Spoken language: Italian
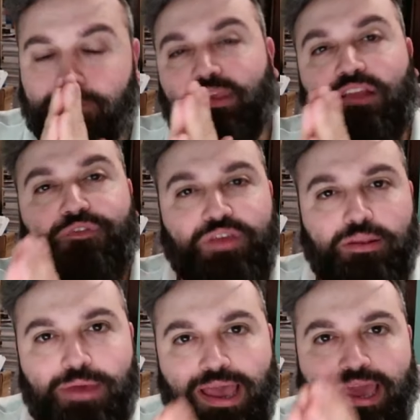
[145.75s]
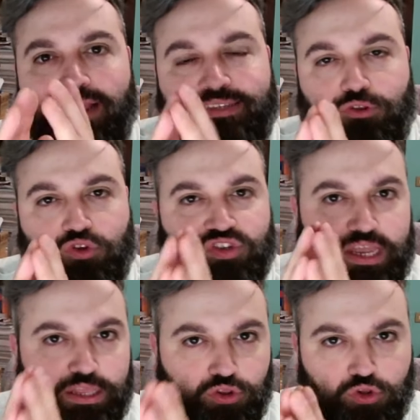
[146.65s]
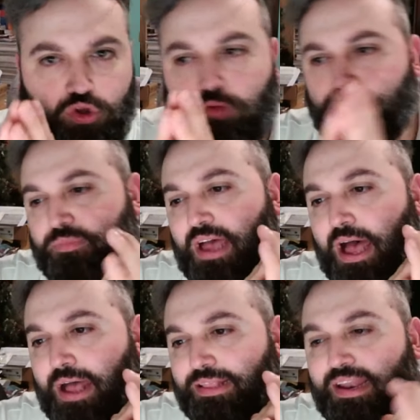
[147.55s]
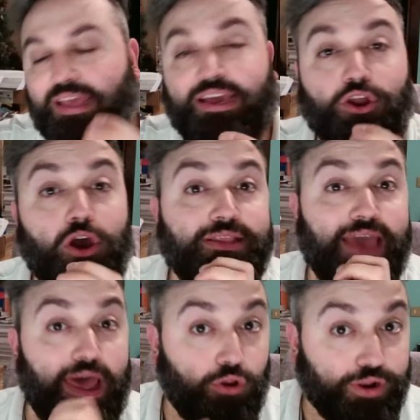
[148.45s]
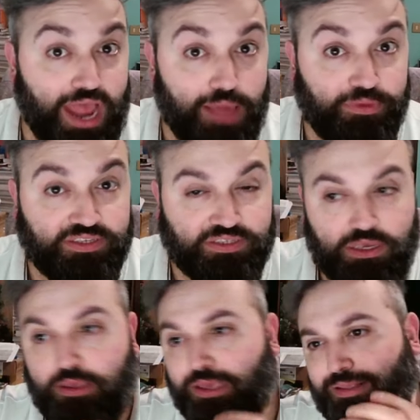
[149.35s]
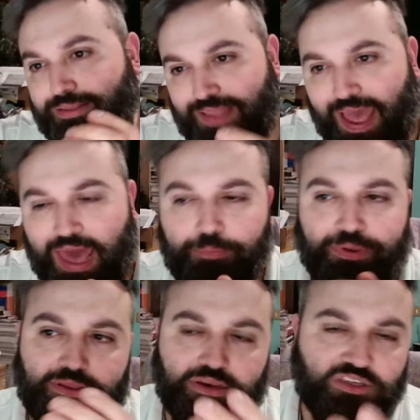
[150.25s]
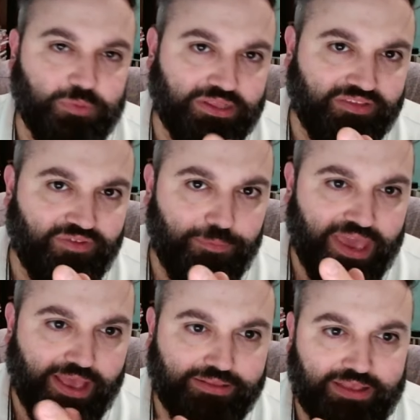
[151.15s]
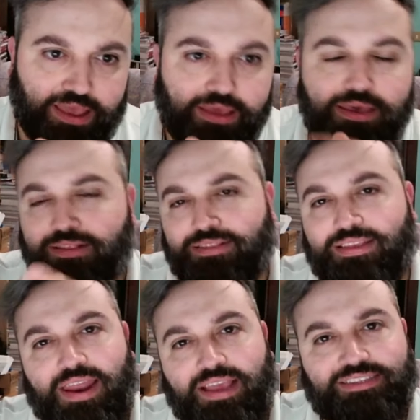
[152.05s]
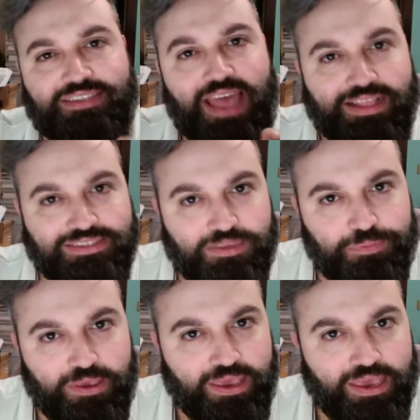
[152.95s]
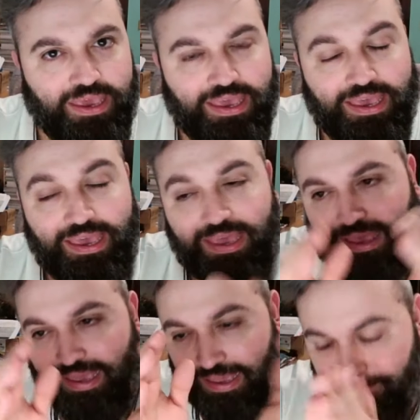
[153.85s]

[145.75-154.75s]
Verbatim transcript: il film era stato scritto da Dan Aykroyd e Aaron Ramis, interpreti rispettivamente di Ray Stance e...